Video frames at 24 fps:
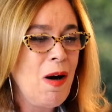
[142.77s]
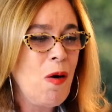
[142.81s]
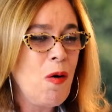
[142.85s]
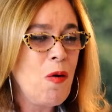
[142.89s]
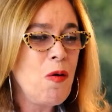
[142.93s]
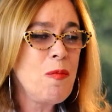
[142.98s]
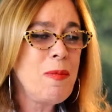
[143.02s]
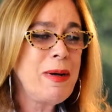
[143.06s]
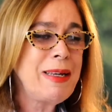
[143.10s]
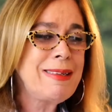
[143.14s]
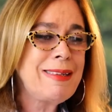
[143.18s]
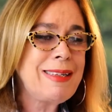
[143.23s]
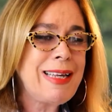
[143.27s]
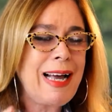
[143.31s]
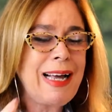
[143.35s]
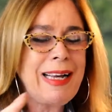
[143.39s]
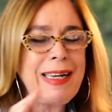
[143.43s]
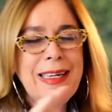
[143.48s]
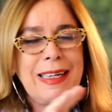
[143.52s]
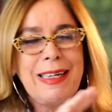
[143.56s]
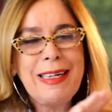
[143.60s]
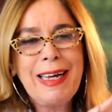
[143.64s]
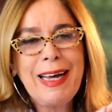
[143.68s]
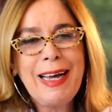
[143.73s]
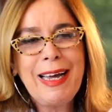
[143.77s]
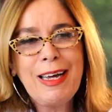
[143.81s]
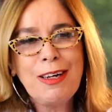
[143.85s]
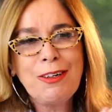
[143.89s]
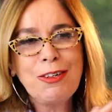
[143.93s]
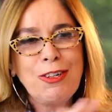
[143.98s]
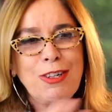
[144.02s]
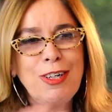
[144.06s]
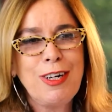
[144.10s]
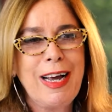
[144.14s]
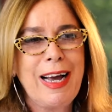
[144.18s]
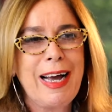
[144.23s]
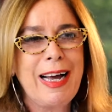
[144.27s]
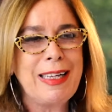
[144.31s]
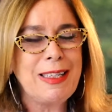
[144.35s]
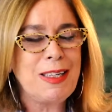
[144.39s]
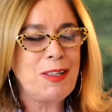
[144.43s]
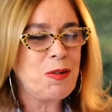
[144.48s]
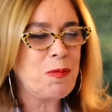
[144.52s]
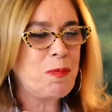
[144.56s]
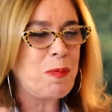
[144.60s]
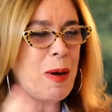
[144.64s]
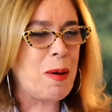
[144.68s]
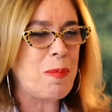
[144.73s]
uma salinha
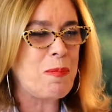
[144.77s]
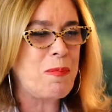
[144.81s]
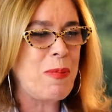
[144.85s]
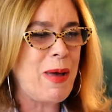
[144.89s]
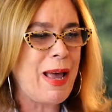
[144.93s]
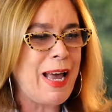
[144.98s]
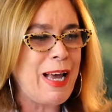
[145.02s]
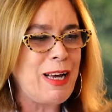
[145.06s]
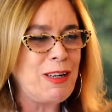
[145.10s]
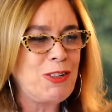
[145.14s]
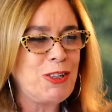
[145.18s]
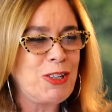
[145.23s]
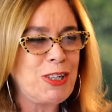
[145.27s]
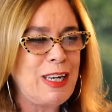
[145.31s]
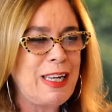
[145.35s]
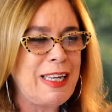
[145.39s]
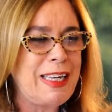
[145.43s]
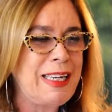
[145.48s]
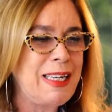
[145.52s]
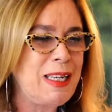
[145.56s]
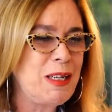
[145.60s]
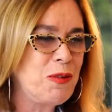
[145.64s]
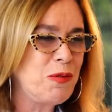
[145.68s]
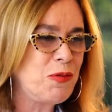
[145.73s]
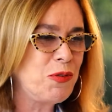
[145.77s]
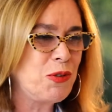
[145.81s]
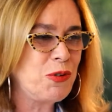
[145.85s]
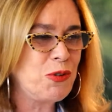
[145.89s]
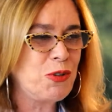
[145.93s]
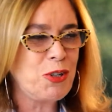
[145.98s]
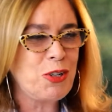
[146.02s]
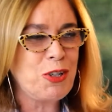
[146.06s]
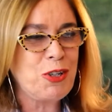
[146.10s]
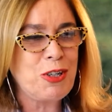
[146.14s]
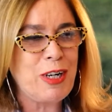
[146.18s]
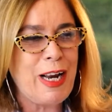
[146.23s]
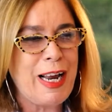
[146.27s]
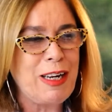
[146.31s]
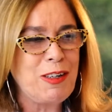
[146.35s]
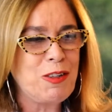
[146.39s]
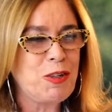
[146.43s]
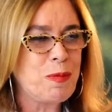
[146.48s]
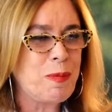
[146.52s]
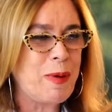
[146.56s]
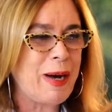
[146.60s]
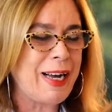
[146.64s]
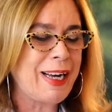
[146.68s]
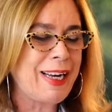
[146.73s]
recheada de papéis, de livros, de
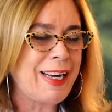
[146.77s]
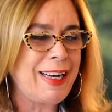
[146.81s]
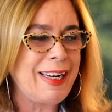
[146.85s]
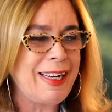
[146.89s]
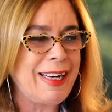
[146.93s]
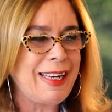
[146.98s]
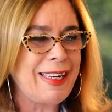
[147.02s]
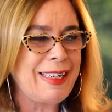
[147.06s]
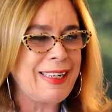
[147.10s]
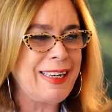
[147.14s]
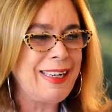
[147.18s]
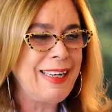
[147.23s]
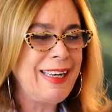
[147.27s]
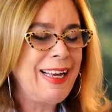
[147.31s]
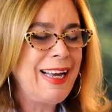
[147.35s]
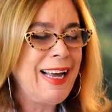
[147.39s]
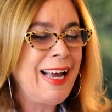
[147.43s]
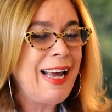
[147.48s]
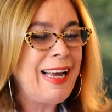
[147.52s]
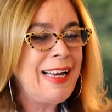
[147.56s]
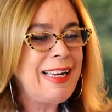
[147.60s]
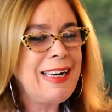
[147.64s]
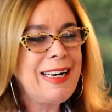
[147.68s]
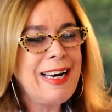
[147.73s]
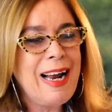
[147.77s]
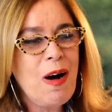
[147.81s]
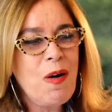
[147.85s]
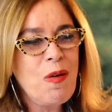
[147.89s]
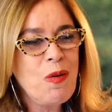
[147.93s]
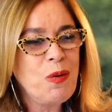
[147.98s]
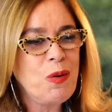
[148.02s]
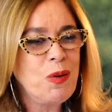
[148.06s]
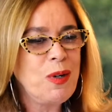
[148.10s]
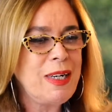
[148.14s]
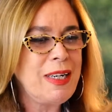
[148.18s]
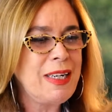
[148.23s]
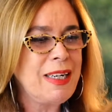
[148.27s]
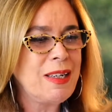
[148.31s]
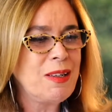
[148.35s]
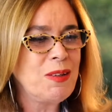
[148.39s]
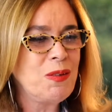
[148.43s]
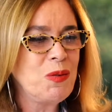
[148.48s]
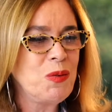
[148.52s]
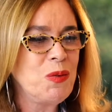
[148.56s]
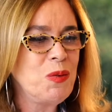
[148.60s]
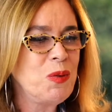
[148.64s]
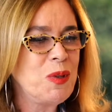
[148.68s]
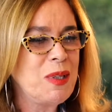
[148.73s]
gente bacana,
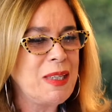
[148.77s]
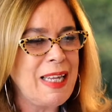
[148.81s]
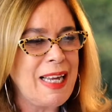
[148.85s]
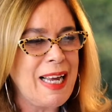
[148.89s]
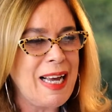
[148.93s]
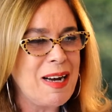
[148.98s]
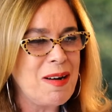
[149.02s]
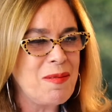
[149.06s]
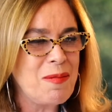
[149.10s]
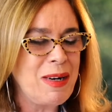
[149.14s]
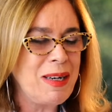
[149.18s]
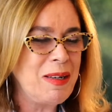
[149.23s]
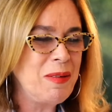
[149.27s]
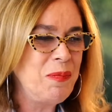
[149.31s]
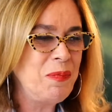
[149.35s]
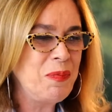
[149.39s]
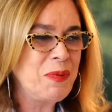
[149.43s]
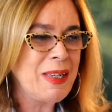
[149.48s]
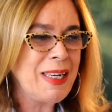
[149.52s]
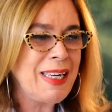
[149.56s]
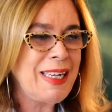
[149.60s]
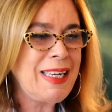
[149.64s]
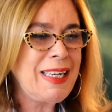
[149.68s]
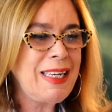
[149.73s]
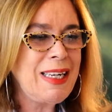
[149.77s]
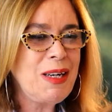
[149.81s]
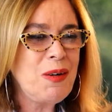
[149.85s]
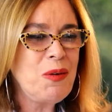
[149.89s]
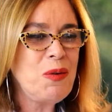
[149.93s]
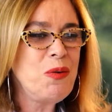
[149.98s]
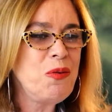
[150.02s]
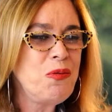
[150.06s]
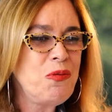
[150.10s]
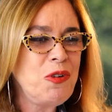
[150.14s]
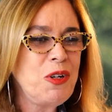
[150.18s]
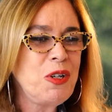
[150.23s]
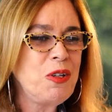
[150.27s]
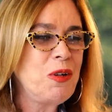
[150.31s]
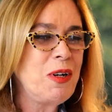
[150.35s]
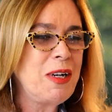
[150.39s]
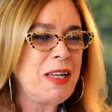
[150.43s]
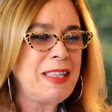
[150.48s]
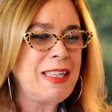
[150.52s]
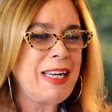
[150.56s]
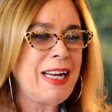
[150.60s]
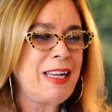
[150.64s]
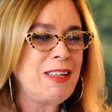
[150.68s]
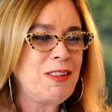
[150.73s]
inaugurando um tema que o Vitor
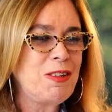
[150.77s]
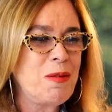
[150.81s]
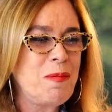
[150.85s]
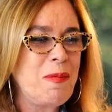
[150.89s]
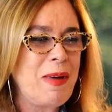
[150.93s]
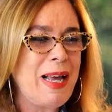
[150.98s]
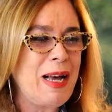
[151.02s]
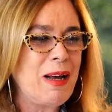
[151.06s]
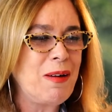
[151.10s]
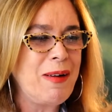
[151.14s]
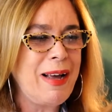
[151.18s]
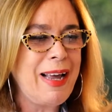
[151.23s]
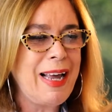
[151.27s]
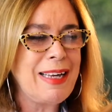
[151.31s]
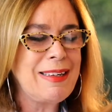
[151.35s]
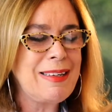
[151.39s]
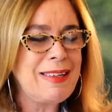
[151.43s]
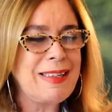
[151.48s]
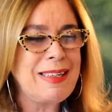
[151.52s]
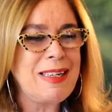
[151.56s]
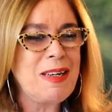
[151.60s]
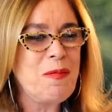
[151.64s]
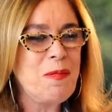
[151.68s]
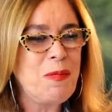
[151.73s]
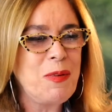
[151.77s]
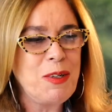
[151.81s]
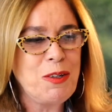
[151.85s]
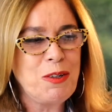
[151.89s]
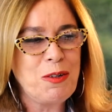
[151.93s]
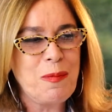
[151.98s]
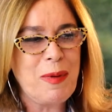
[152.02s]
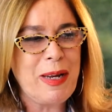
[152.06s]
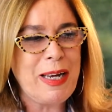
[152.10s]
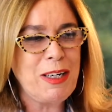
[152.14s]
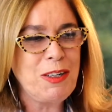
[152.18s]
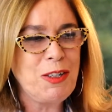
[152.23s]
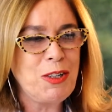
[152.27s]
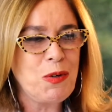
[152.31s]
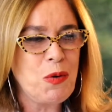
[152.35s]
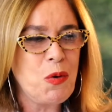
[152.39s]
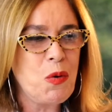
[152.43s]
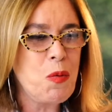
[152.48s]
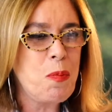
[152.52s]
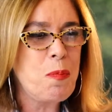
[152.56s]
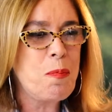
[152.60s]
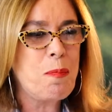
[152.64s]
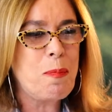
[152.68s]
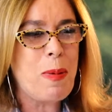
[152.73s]
Andrade Melo é simplesmente
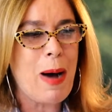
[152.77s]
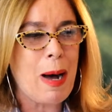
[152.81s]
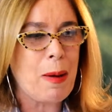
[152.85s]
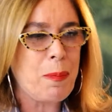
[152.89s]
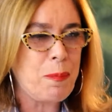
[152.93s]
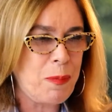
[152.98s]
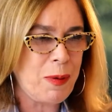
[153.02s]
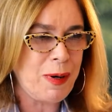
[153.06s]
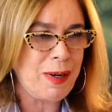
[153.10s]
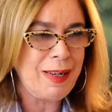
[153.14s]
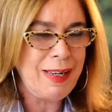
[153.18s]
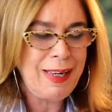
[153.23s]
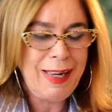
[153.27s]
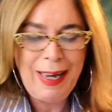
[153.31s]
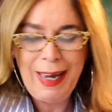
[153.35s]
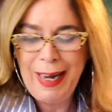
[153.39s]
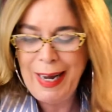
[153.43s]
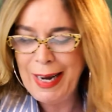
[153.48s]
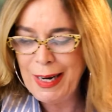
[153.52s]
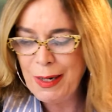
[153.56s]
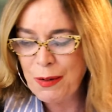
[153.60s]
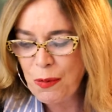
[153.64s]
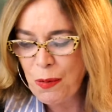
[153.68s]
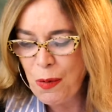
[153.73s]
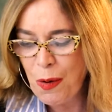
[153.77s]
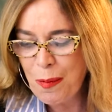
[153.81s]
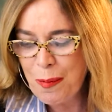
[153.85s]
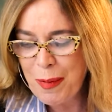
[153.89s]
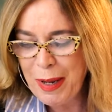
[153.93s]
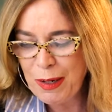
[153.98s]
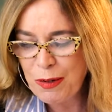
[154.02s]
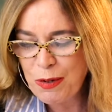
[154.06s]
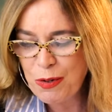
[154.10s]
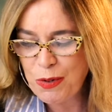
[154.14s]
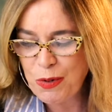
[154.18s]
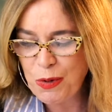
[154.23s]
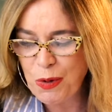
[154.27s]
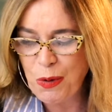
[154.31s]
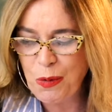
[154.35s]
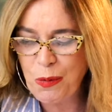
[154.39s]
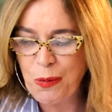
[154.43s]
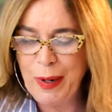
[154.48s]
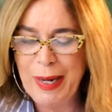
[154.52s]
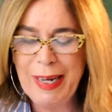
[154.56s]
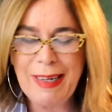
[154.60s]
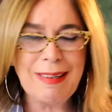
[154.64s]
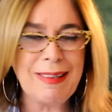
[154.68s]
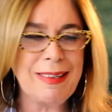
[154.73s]
o Papa. Ele começou
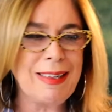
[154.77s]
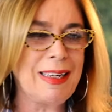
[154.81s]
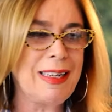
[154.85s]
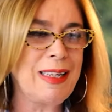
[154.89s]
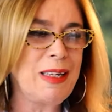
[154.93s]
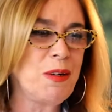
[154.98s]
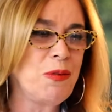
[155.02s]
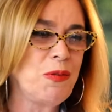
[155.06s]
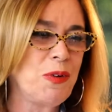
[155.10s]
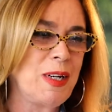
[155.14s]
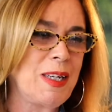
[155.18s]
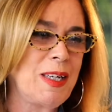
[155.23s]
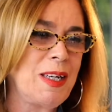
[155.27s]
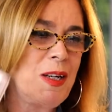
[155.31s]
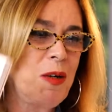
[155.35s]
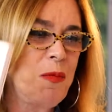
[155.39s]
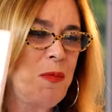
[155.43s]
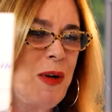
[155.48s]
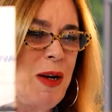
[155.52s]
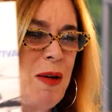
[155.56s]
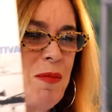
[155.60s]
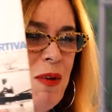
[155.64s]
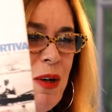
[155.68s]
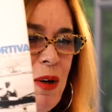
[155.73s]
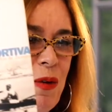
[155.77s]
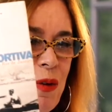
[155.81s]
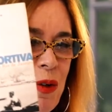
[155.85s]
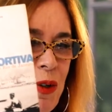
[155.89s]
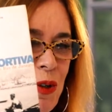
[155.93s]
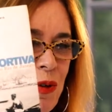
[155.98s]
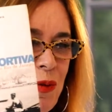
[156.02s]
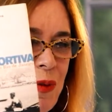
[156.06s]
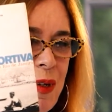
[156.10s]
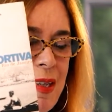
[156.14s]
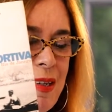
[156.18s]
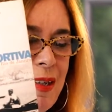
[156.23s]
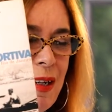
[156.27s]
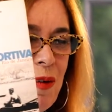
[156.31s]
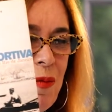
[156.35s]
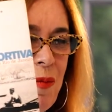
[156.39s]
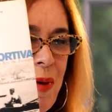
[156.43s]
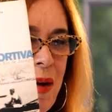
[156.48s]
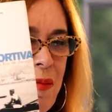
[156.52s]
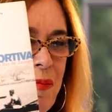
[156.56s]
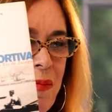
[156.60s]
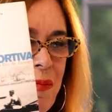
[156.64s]
com esse livro aqui, que para mim continua sendo uma